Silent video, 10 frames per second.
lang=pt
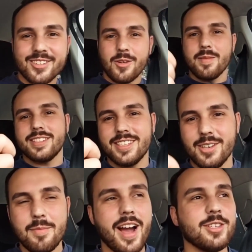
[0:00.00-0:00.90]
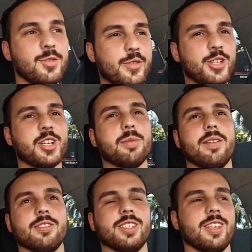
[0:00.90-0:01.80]
Começando mais um vídeo aqui
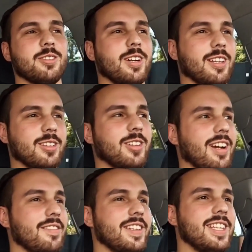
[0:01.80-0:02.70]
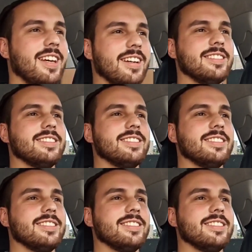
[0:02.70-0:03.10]
pra vocês do canal Toca Vida